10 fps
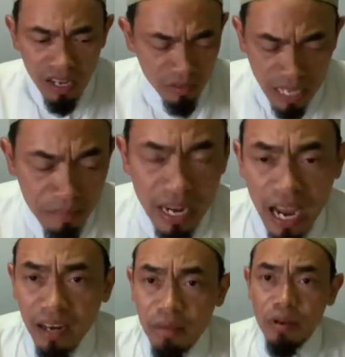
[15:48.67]
เราทำไม่
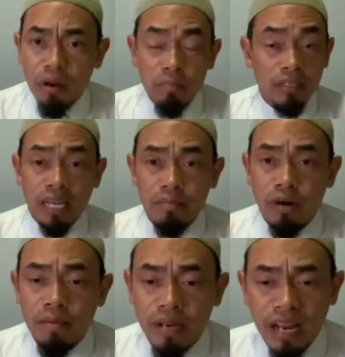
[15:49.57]
ได้เลยพี่น้องเหมือนท่านอิบ
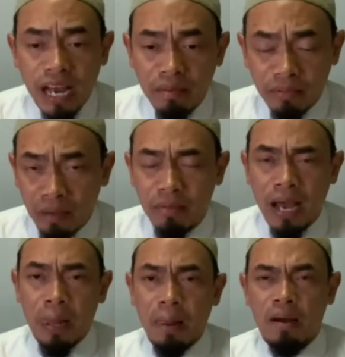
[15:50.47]
ราฮิมบินอดามทำ
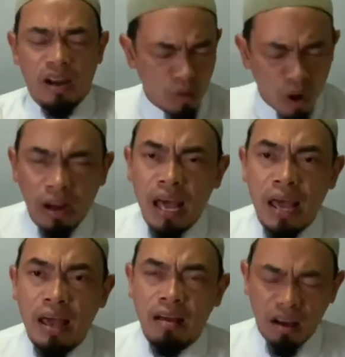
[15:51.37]
ได้ เราอ่อนแอ
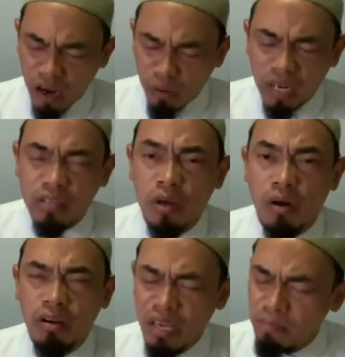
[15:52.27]
เรากระจอ
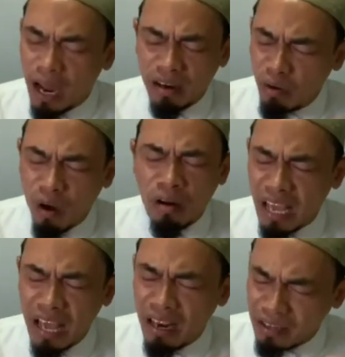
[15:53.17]
กอิมานเราอ่อน
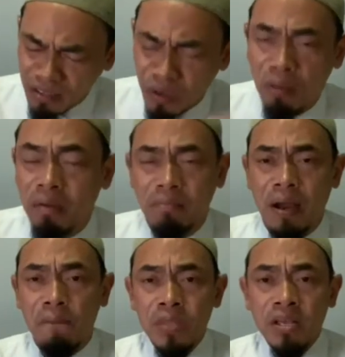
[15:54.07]
แอและกระจอก
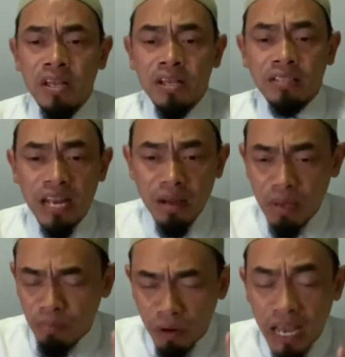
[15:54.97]
มากๆท่านน
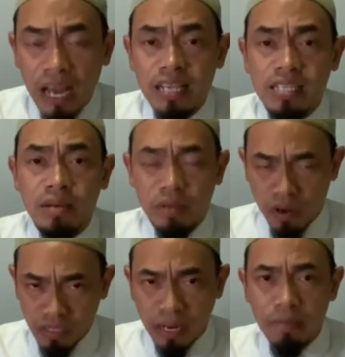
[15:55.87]
บีพูดในฮะดิษหนึ่งพี่
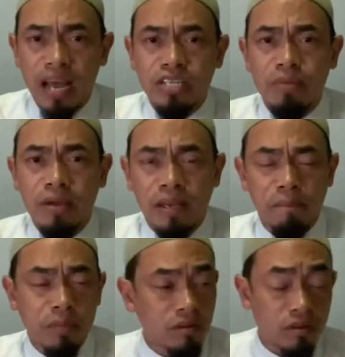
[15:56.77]
น้องจำได้ใช่ไหมครับ
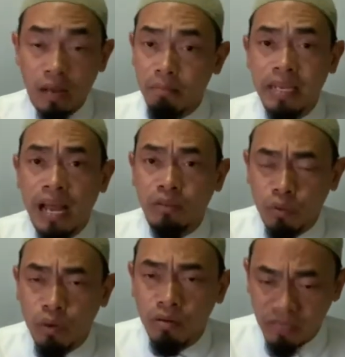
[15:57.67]
นักบัญญัติทุ
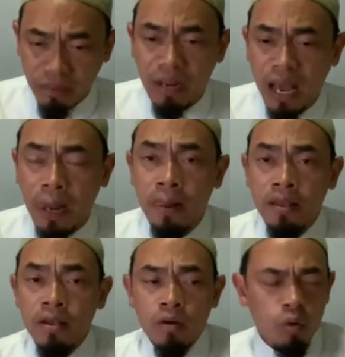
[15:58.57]
กคนจำได้
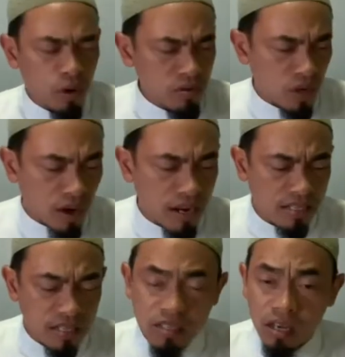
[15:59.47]
คนสอง
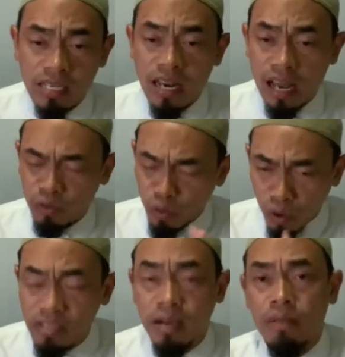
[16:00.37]
สือศาสนาทุกค
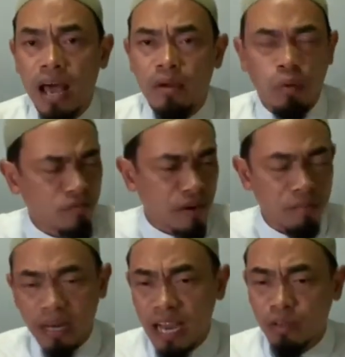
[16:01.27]
นจำได้ คนฟัง
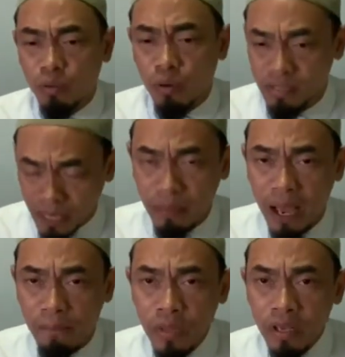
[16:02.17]
บรรยายทุกคนจำได้
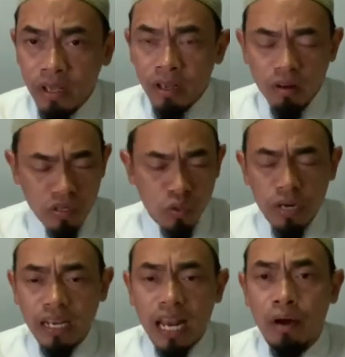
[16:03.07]
รอซูล
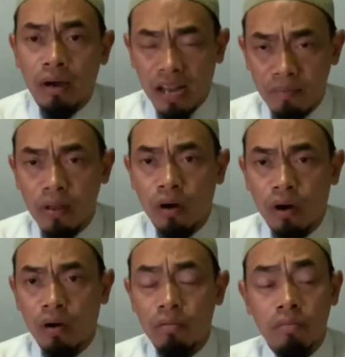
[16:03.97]
ได้กล่าวอะไรพี่น้อ
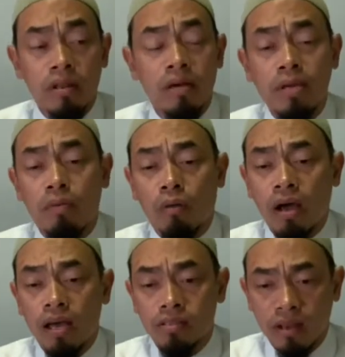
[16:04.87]
งนบีบอก
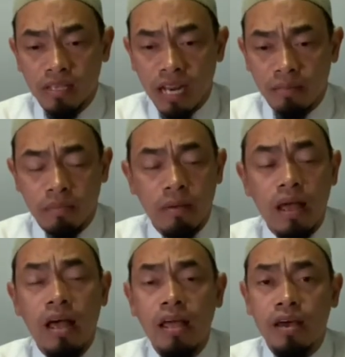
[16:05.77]
ว่าสุลัยสลัมมา
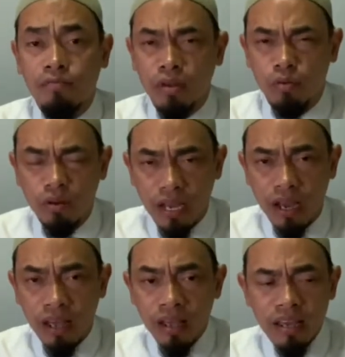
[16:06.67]
อานาฟิดดุนยา
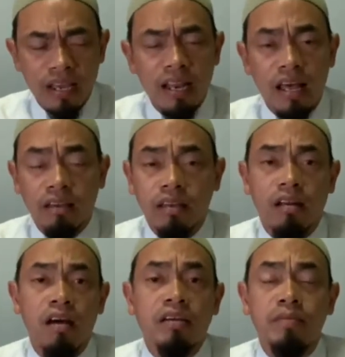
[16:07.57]
อิลลาคา
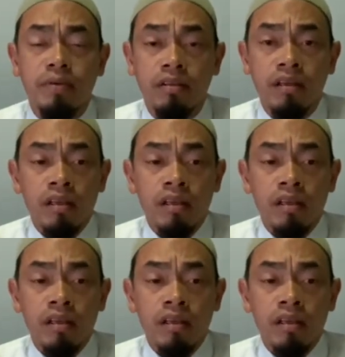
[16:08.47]
ราคิบิน